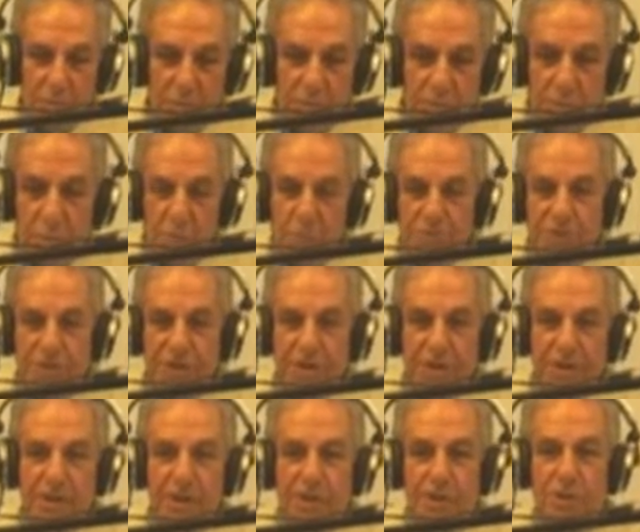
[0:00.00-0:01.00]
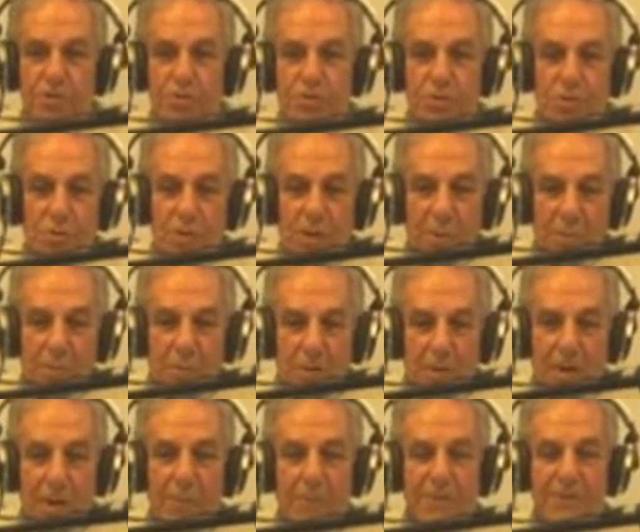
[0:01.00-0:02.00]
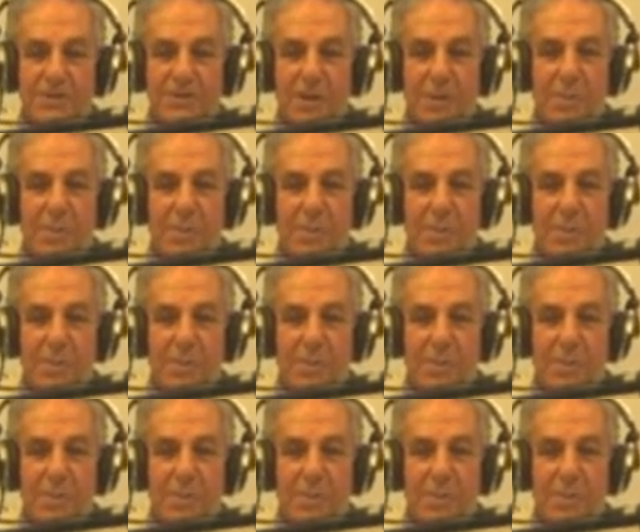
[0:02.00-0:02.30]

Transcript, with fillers: euh, Comme j'ai dit, je collabore à la